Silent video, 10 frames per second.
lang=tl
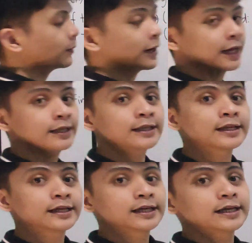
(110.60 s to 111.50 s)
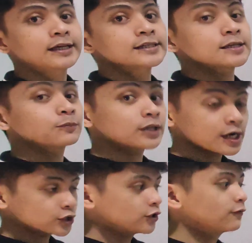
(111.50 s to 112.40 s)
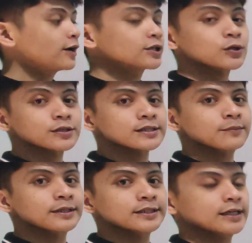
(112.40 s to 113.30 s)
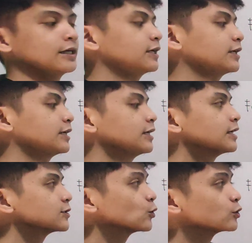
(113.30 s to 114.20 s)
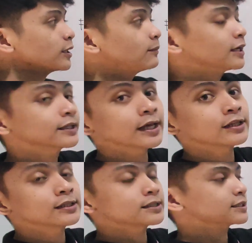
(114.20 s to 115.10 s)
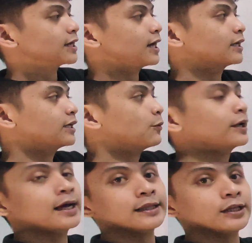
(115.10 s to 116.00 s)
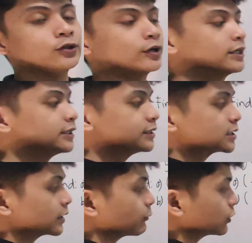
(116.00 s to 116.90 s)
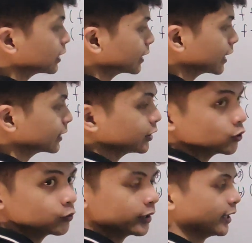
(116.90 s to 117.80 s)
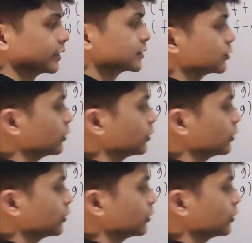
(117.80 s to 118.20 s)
naman, subtraction of functions naman siya. So, same lang din sa ginawa natin doon. I-distribute lang natin yung x.